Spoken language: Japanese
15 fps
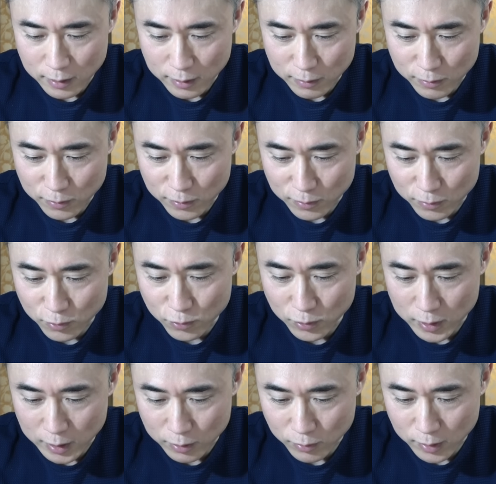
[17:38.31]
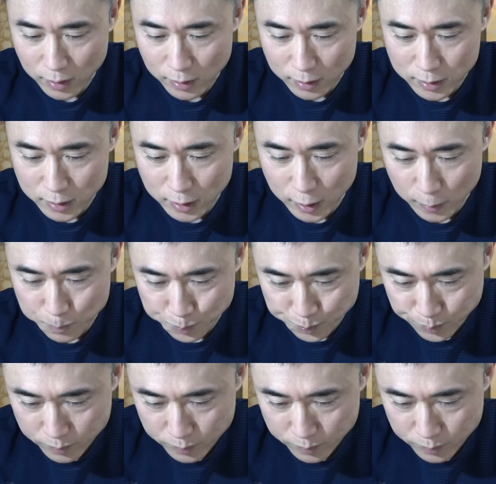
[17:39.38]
うん、多いわけだし、